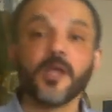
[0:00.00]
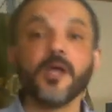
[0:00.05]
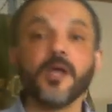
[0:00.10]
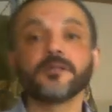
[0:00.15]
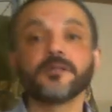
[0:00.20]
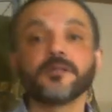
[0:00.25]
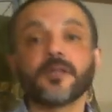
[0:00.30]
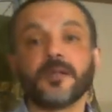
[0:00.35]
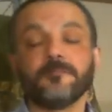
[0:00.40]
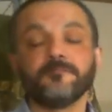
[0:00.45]

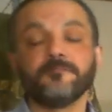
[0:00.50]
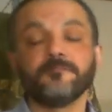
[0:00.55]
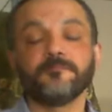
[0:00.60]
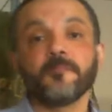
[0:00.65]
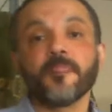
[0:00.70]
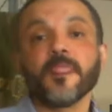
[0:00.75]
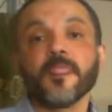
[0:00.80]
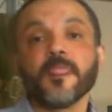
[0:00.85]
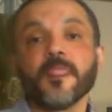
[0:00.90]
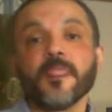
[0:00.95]
طيب
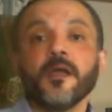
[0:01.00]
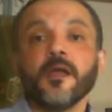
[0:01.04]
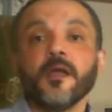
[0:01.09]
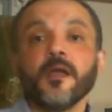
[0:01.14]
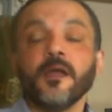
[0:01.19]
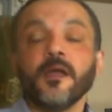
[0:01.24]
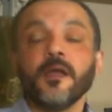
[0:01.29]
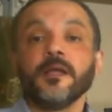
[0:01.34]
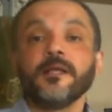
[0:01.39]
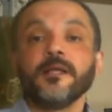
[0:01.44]

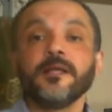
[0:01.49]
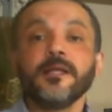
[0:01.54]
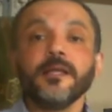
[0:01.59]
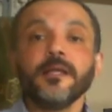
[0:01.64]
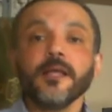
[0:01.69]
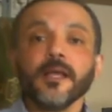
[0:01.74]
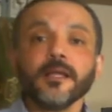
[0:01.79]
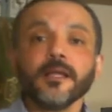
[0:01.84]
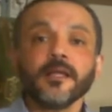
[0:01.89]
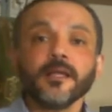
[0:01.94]

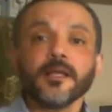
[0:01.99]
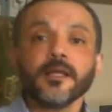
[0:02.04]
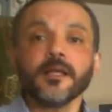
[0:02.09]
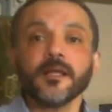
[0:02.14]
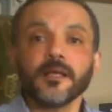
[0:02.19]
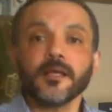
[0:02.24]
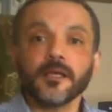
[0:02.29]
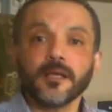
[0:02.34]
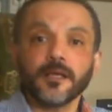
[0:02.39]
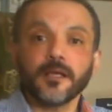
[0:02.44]
ليه
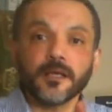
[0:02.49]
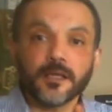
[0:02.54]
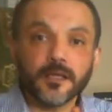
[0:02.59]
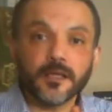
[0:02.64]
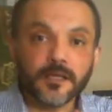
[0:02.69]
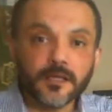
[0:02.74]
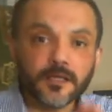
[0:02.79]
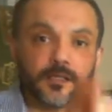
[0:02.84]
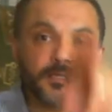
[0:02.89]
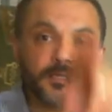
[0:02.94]
انا آه